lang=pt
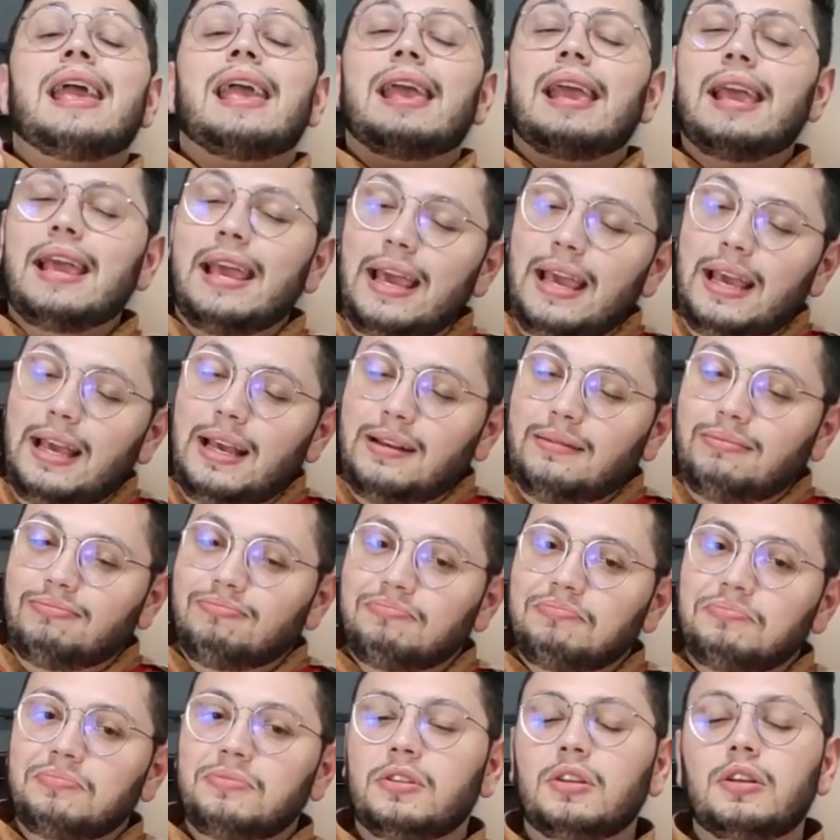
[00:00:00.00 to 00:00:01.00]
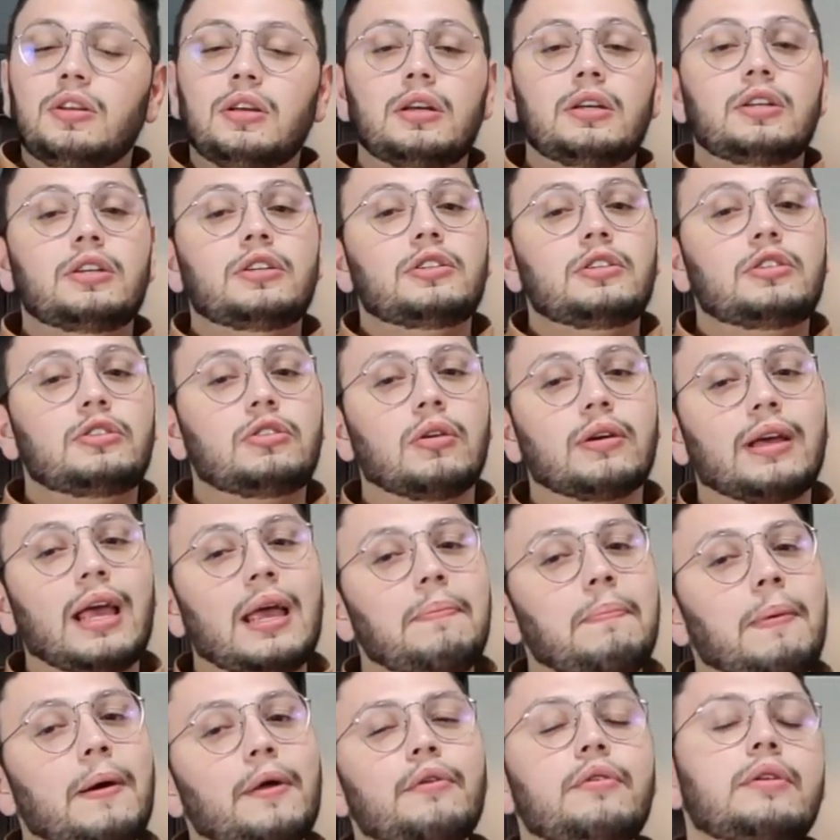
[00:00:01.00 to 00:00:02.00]
E
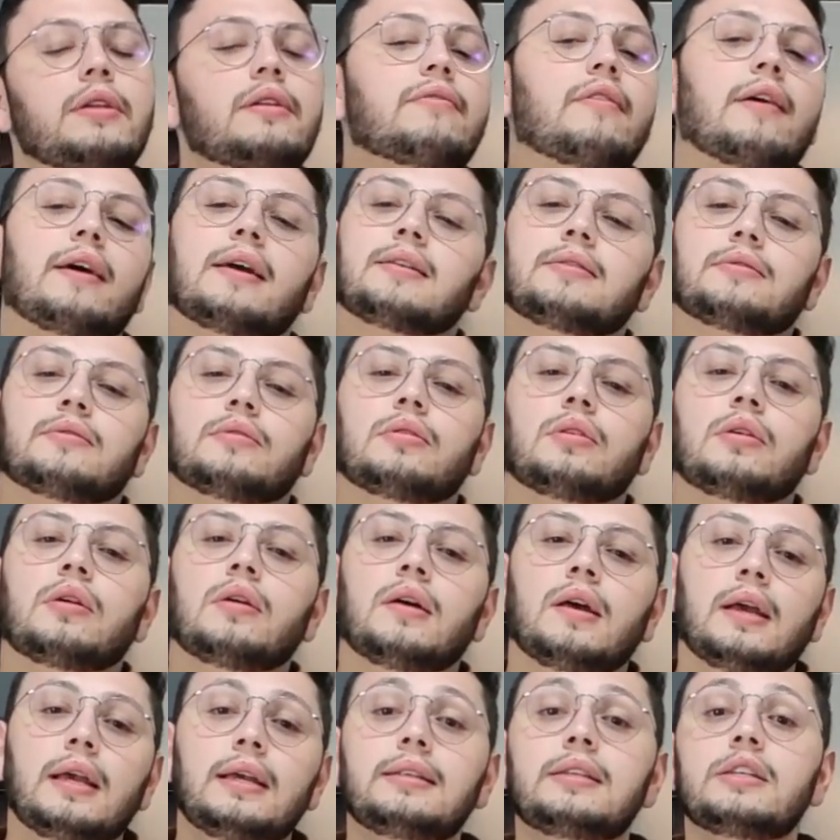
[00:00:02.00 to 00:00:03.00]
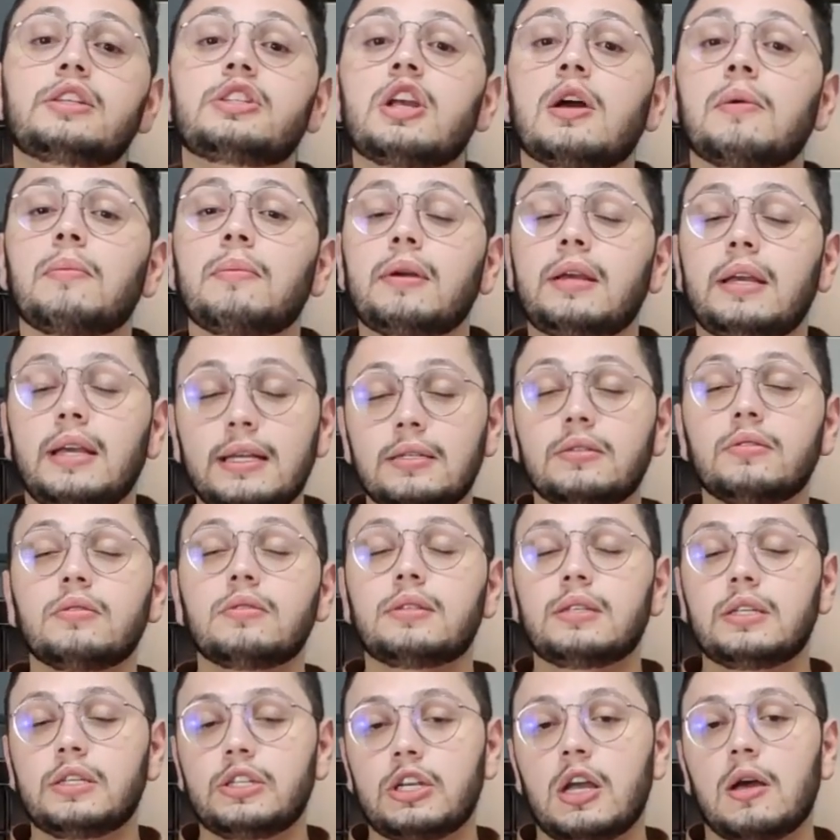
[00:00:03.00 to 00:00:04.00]
joguei para o universo. Isso se chama, isso
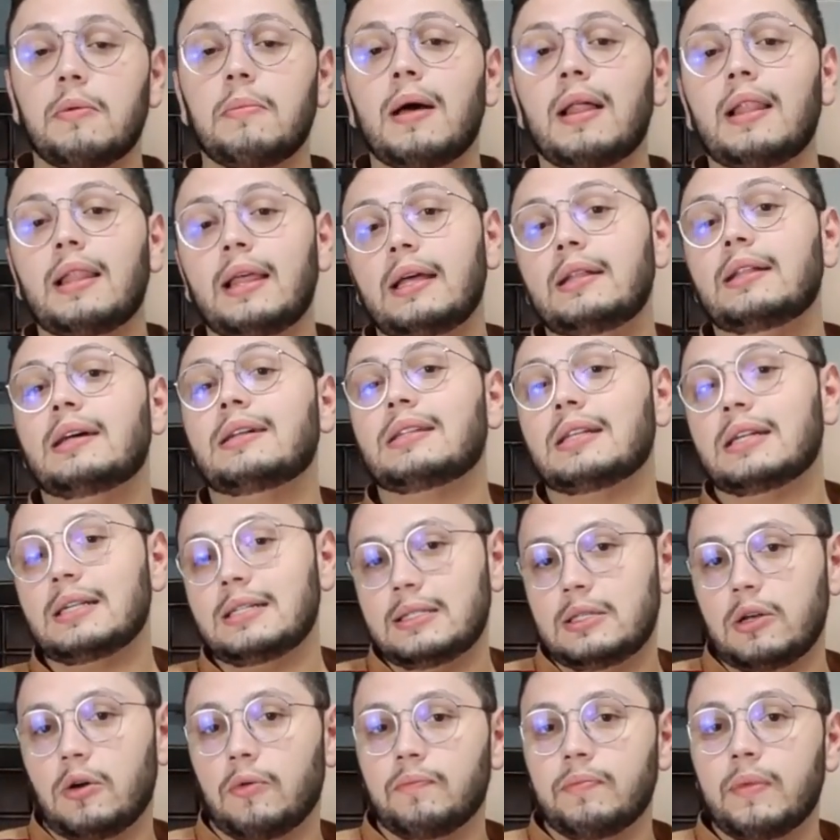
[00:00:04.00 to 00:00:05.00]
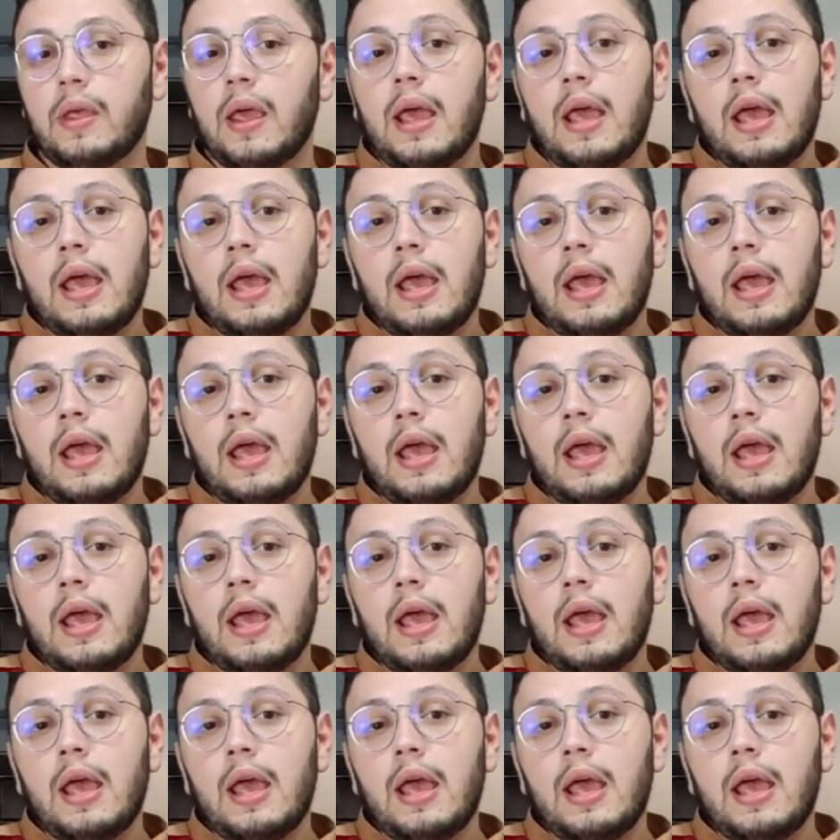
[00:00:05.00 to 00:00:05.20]
se chama a lei da atração.